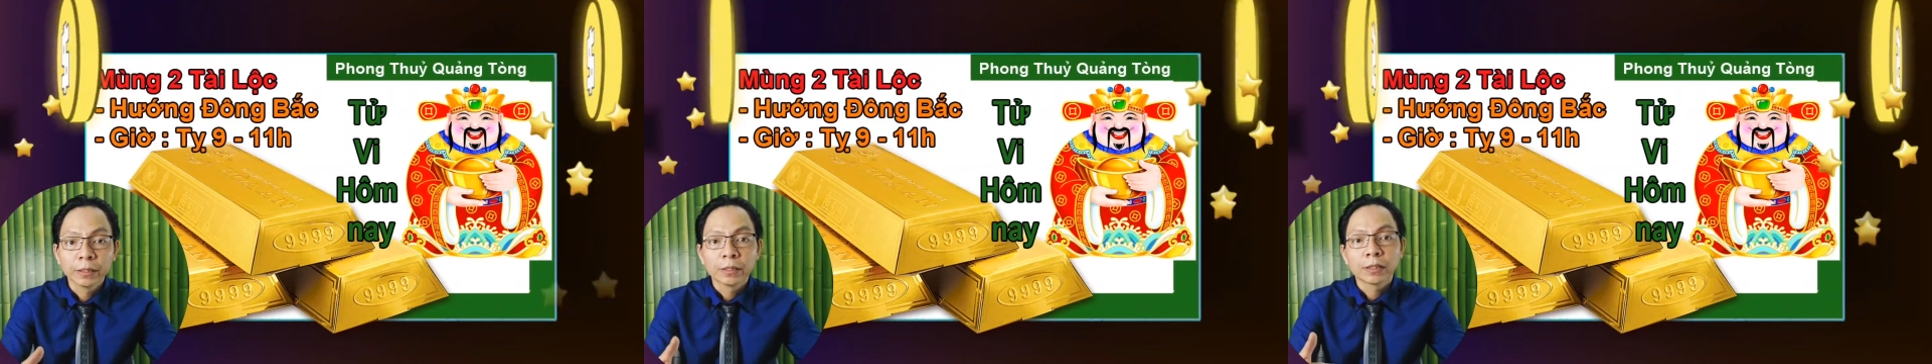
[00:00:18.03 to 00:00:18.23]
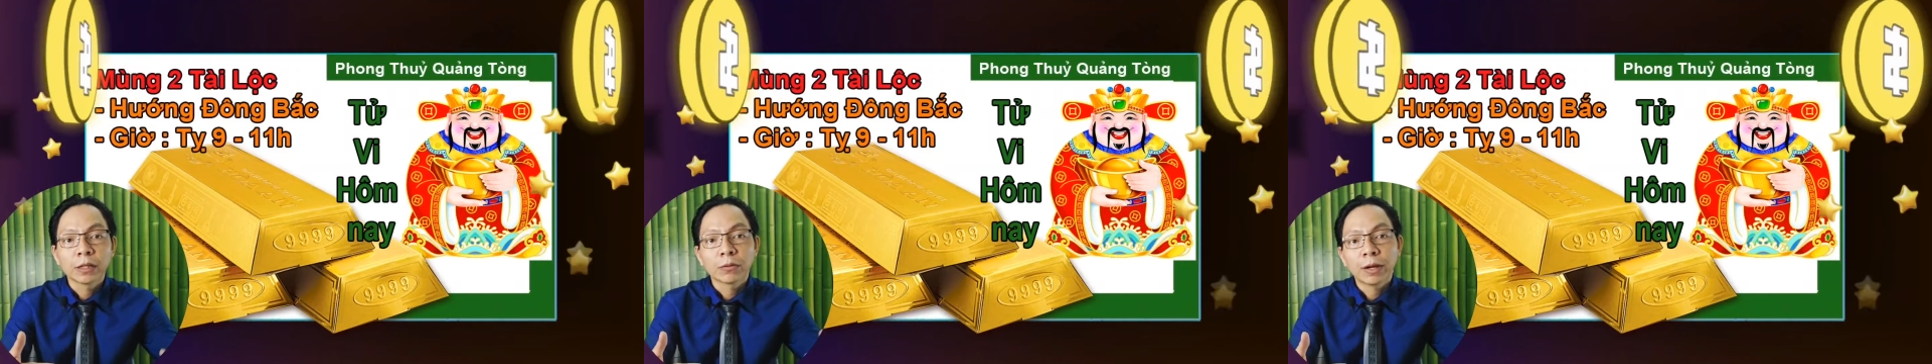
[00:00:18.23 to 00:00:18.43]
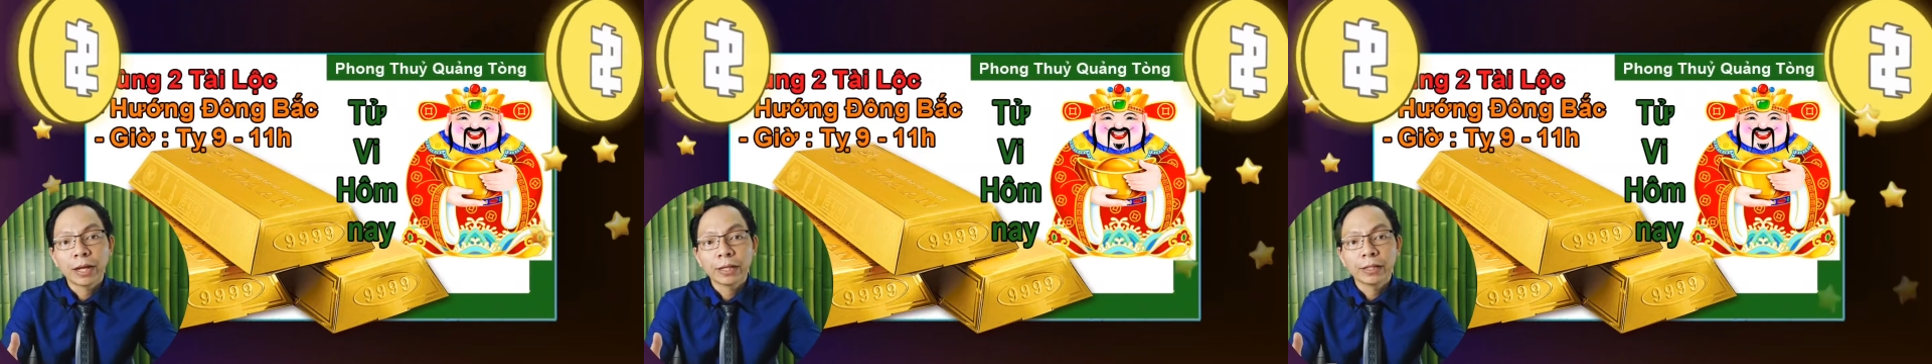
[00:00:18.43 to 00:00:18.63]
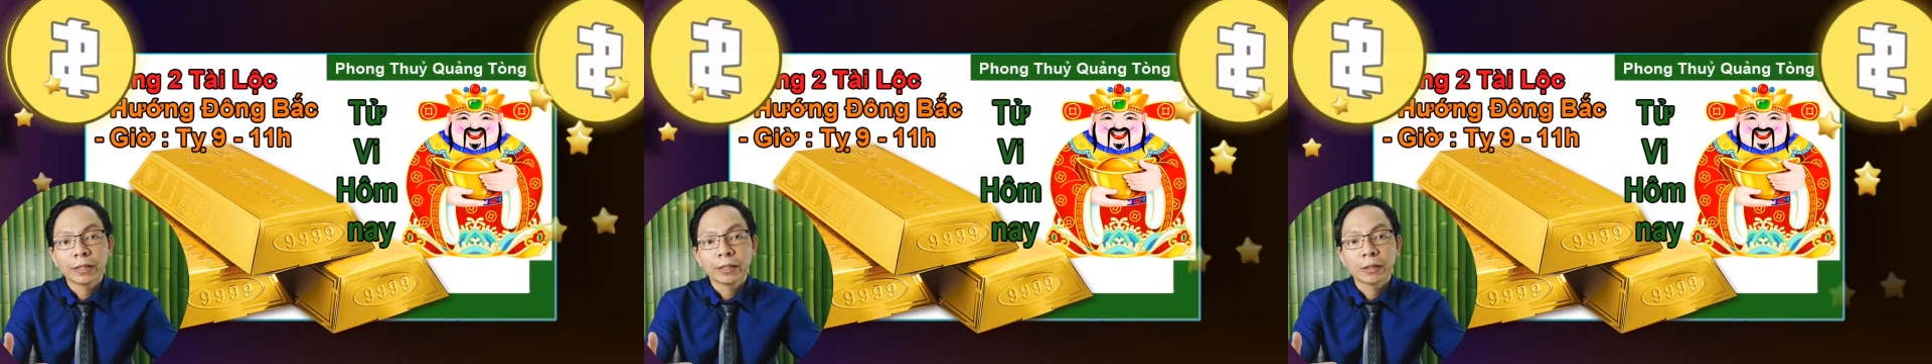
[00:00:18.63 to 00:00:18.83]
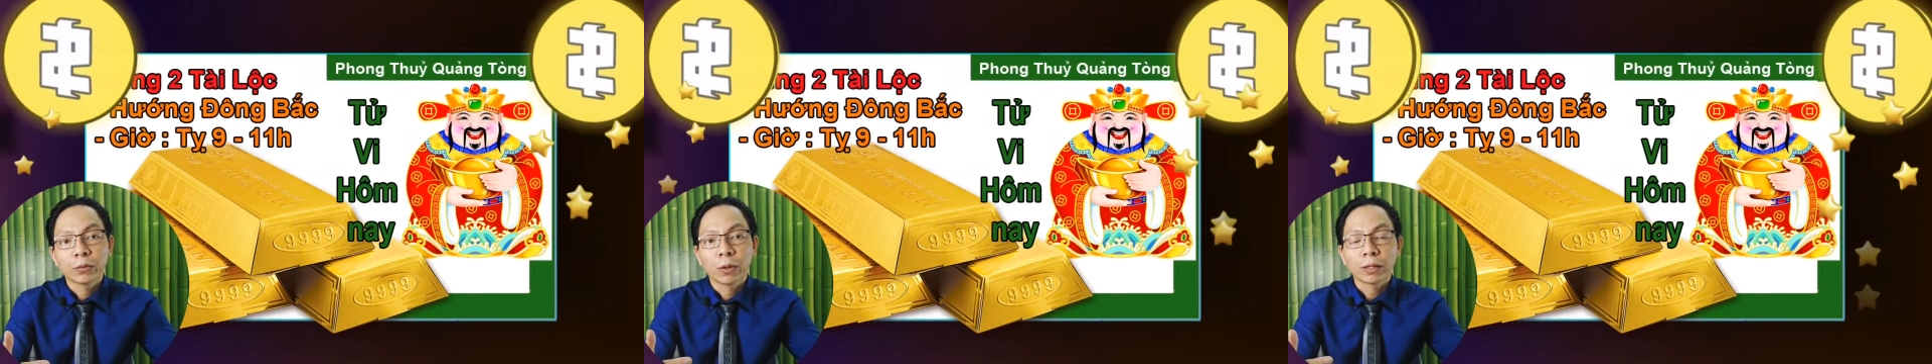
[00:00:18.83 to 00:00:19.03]
Sau đây
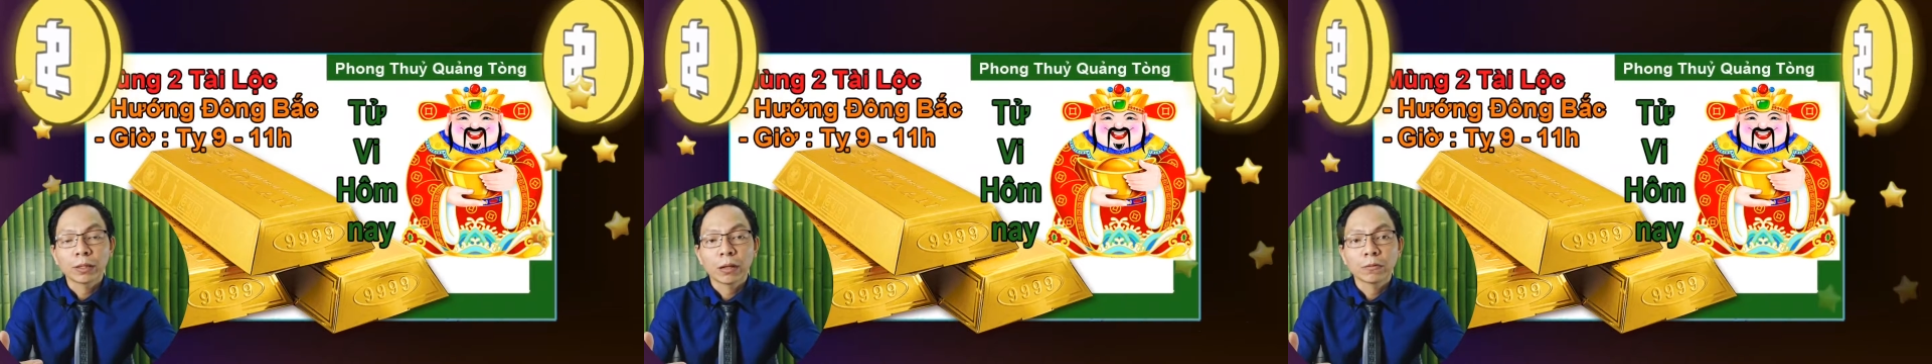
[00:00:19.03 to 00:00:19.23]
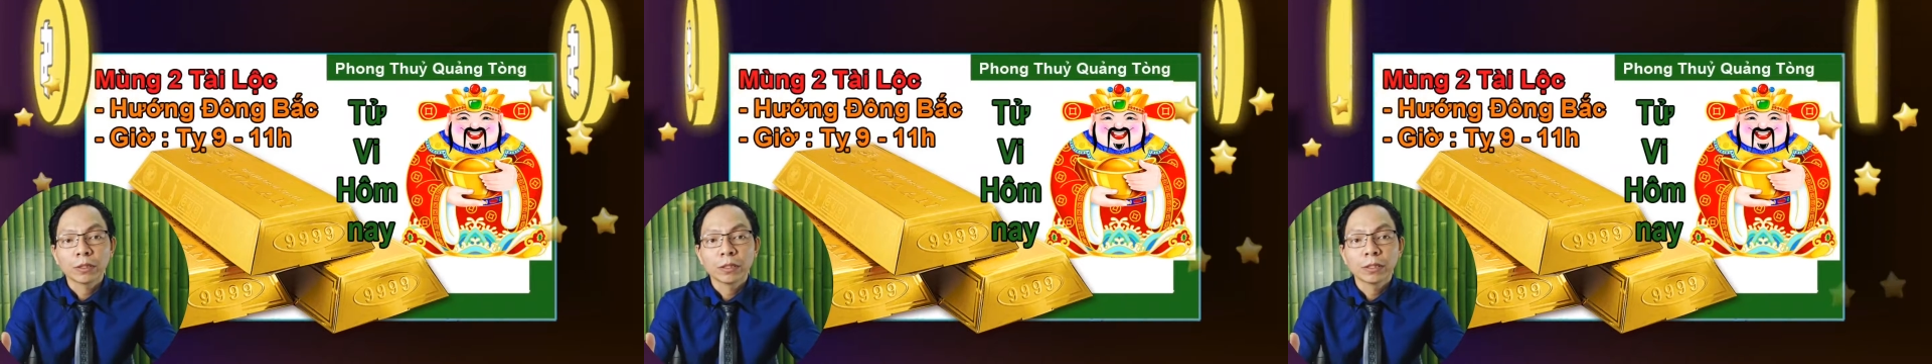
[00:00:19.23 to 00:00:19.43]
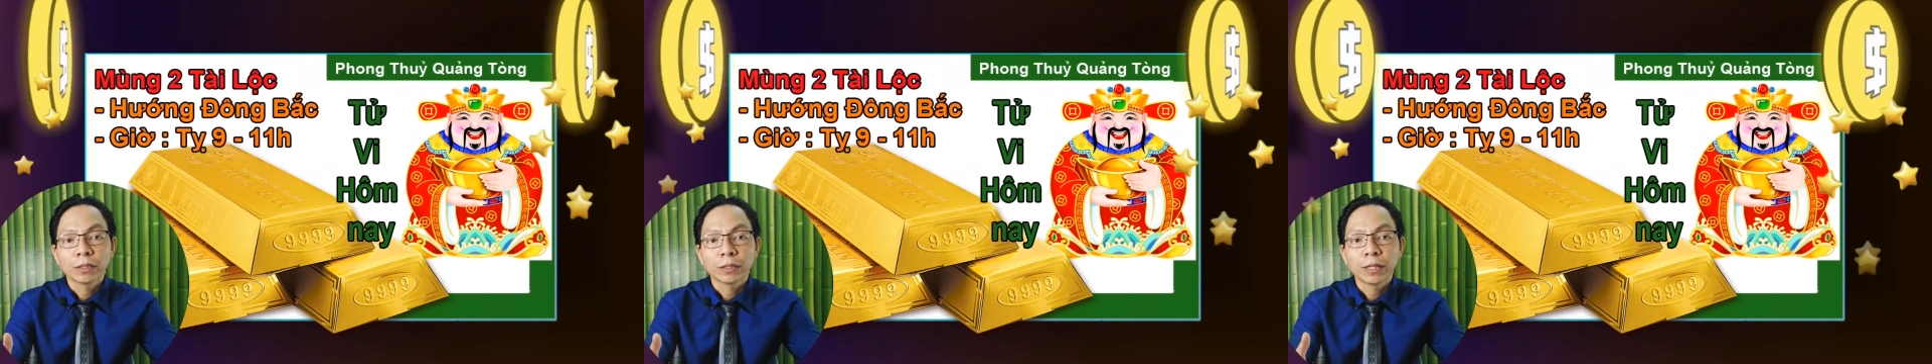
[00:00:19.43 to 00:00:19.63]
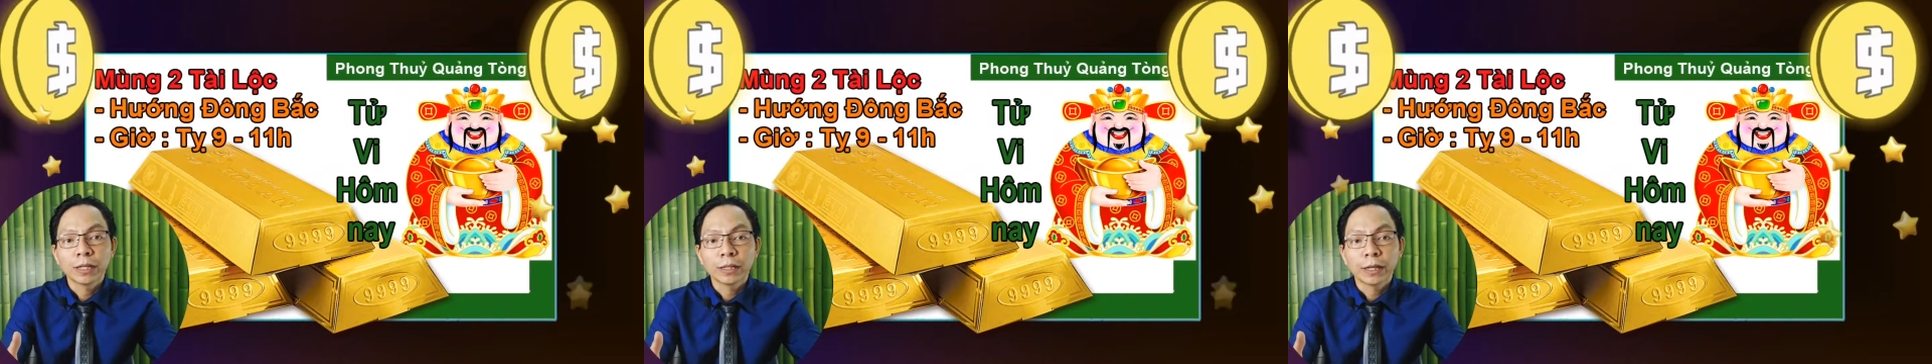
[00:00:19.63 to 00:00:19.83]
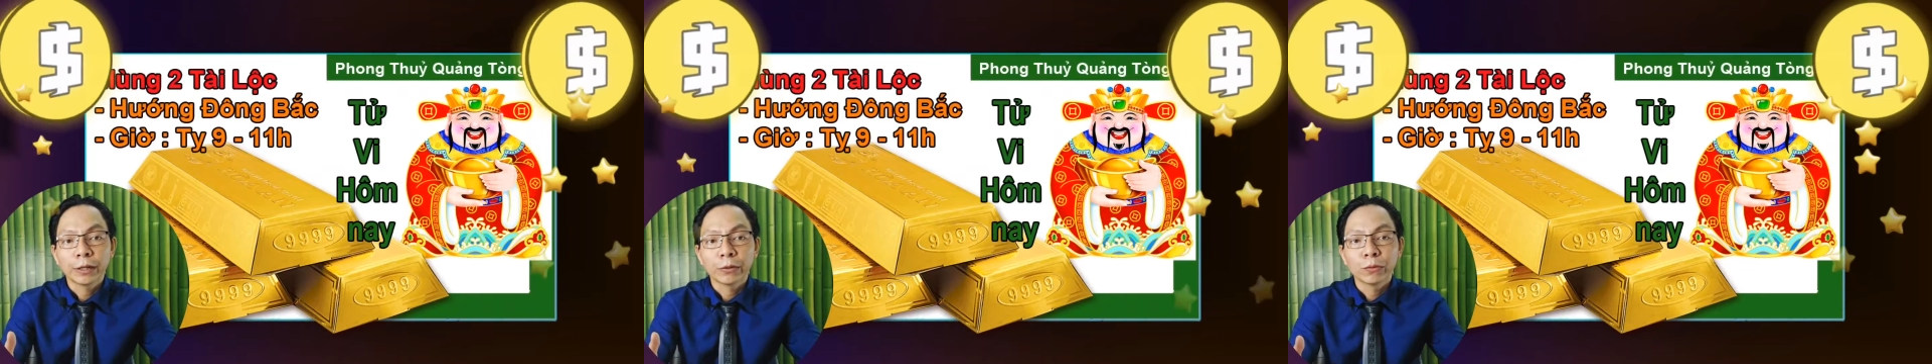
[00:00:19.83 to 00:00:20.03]
thì Quảng Tòng xin được giới
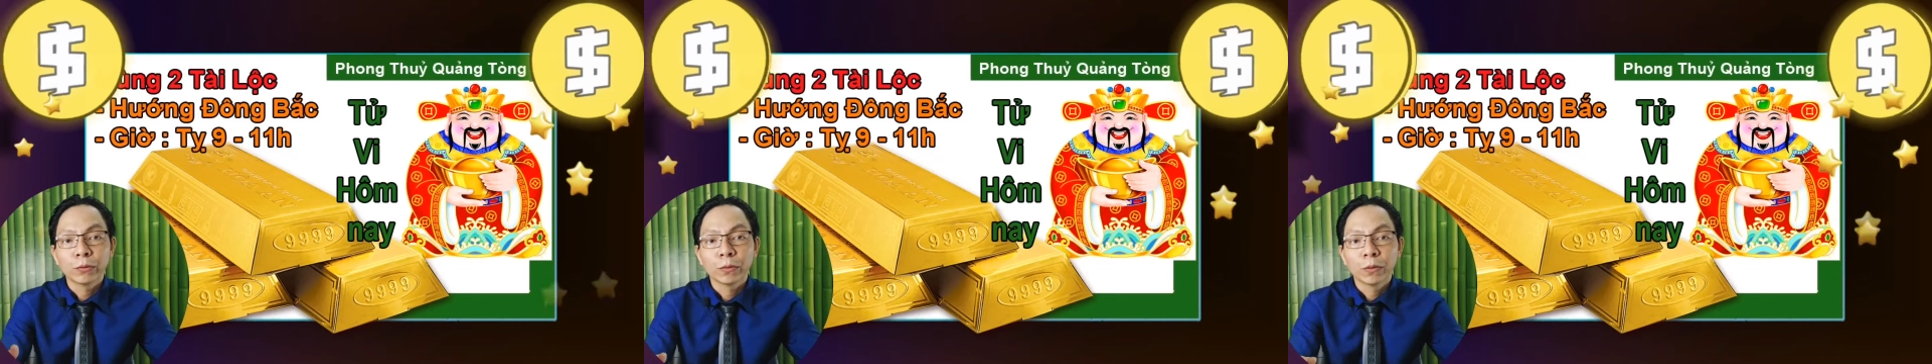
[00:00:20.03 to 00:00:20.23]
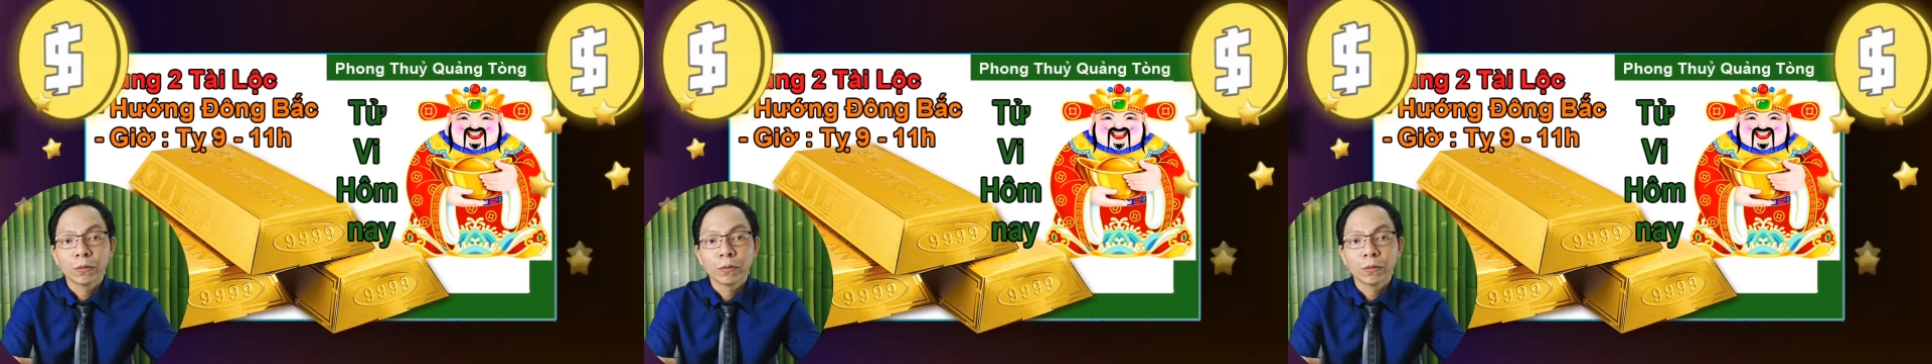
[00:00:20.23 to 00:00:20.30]
thiệu